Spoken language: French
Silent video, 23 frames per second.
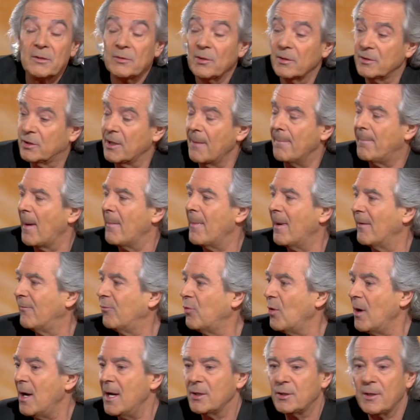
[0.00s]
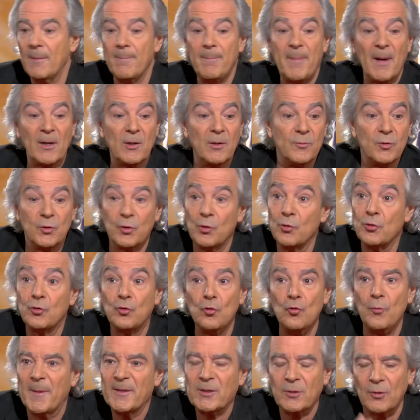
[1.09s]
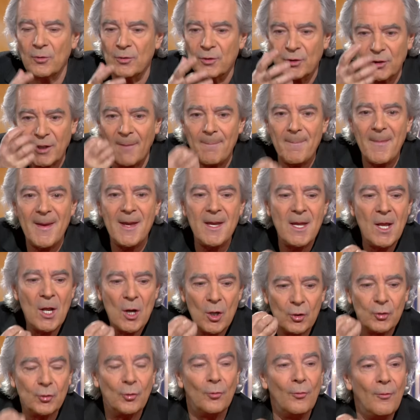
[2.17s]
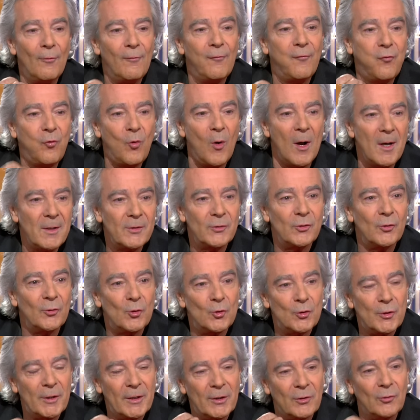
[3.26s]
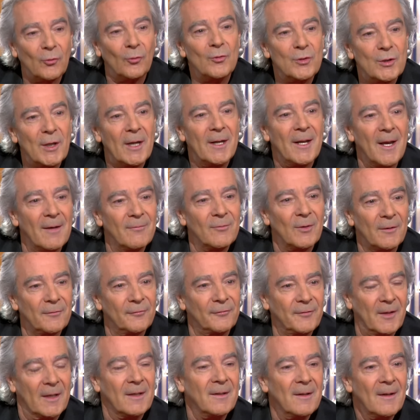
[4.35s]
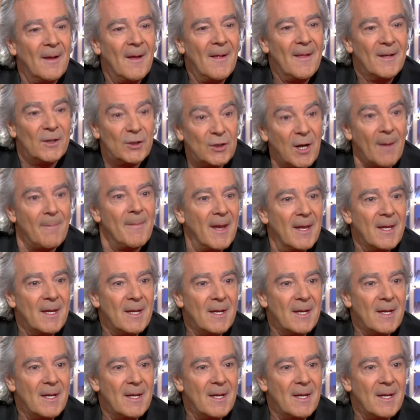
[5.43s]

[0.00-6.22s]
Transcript: je j'aime pas ma voix, j'aime pas comme je mm. joue, parce que jamais je ne vois ce que j'ai cru que j'allais avoir fait. Jamais.